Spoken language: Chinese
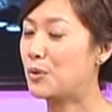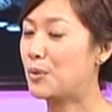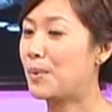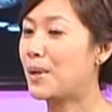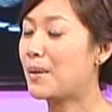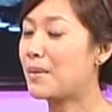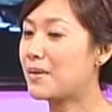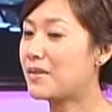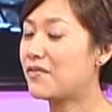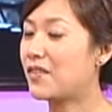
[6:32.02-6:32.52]

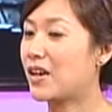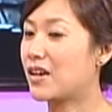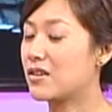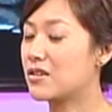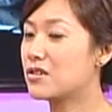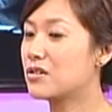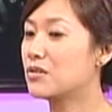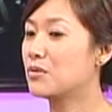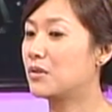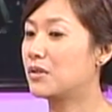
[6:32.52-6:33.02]
爸爸反
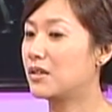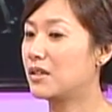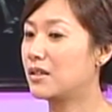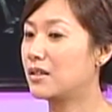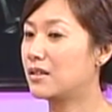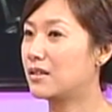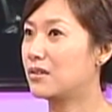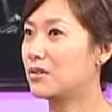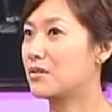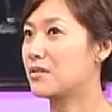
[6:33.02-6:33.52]
而是我
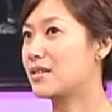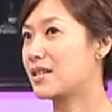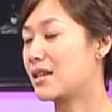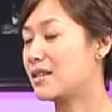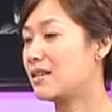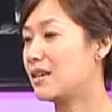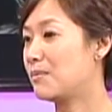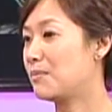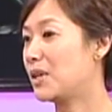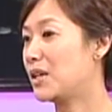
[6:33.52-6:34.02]
那个有
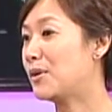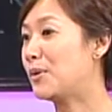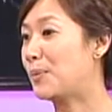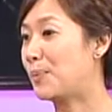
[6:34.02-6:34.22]
三年没有